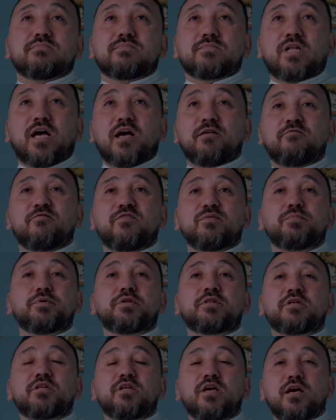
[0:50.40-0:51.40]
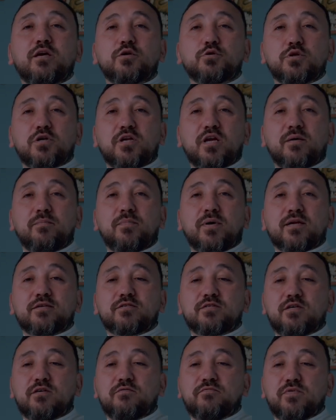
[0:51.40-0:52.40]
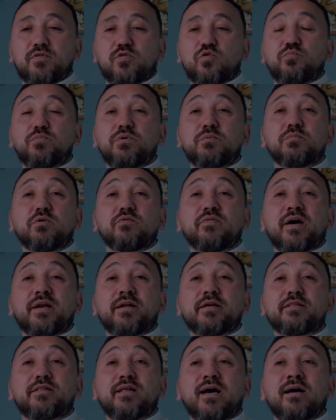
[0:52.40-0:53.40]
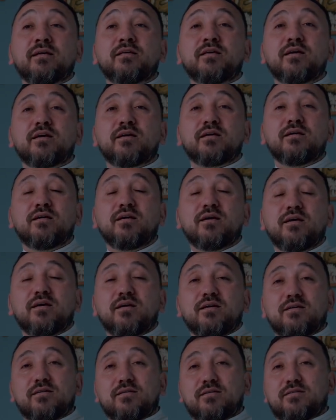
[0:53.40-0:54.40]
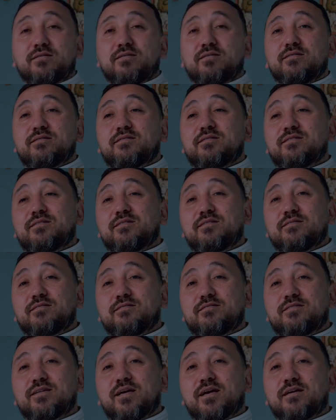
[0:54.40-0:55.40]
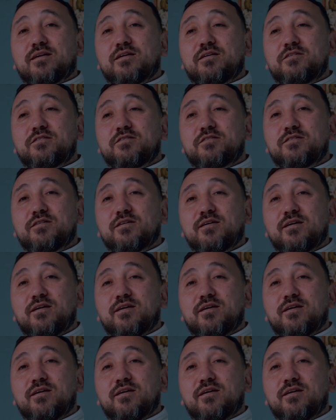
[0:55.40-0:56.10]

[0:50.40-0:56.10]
najwybitniejsze, najbardziej wysublimowane danie e, z jakiejś